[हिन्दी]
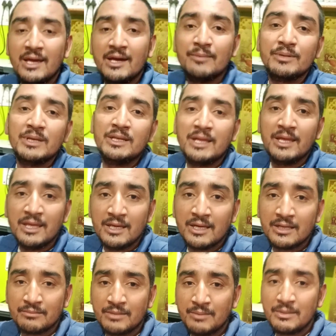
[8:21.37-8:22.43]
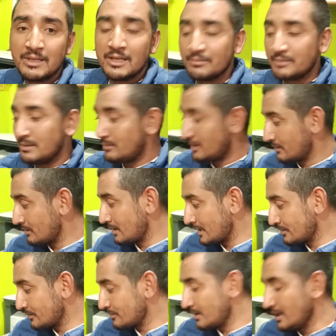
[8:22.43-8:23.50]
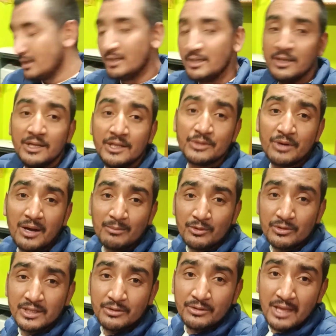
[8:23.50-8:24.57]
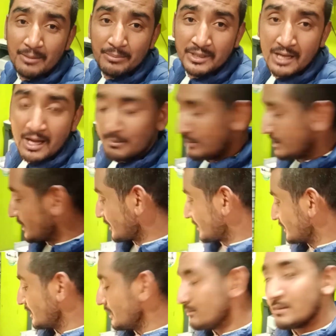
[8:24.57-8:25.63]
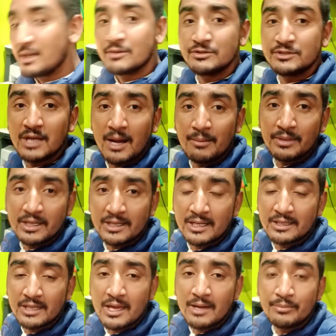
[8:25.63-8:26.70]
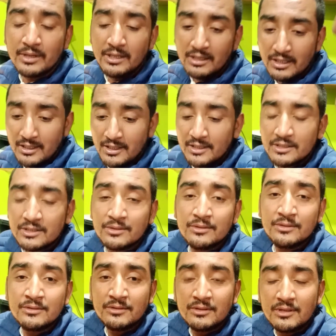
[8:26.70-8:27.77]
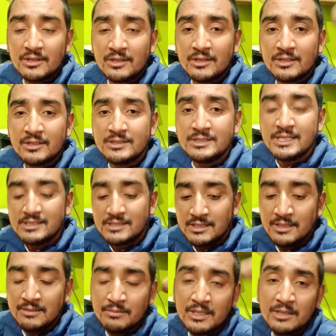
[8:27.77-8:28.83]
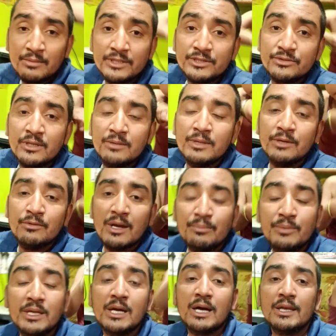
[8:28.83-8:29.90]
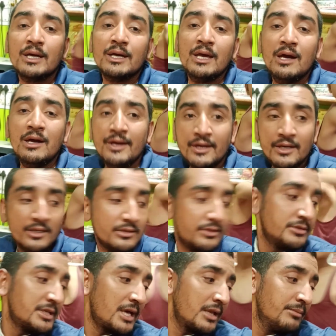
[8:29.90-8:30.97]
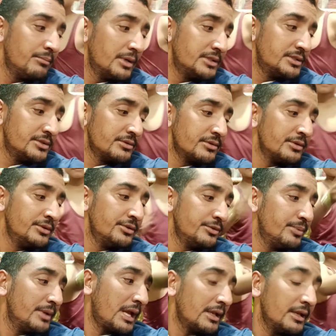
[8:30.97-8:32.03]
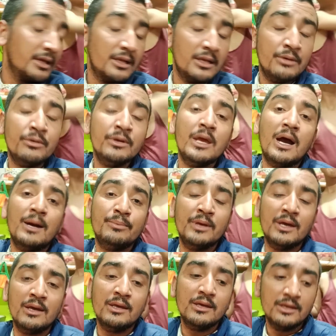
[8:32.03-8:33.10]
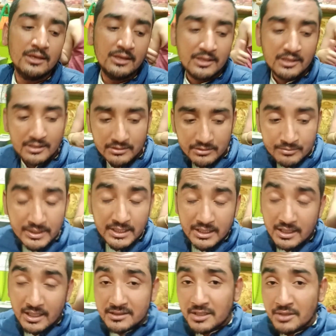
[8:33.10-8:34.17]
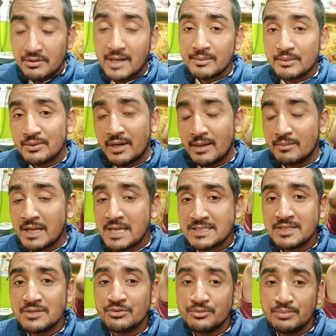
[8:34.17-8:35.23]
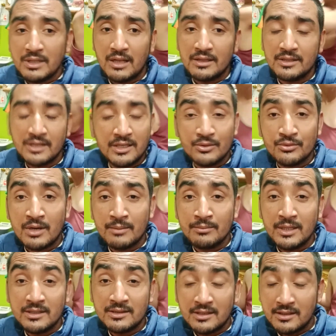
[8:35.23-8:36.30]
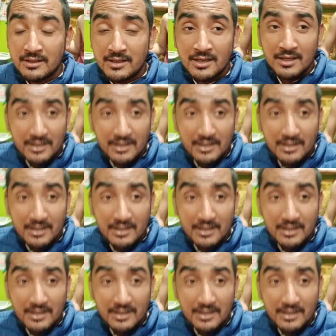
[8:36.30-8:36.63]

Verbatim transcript: है अपने नए घर में मतलब कि भणकुला तोक में तो हम लोग देखो यहाँ पे काम भी कर रहे थे मैं कुछ काम कर रहा था यहाँ पे तो जैसे ही मेरे बच्चों ने मेरी वाइफ ने खाना खाया तो सारे बच्चों को दूध पिलाने के लिए वो यहाँ पे आए तो मैं दिखाता हूँ आपको हम कैसे दूध पिलाते हैं इनको आप देखते रहिए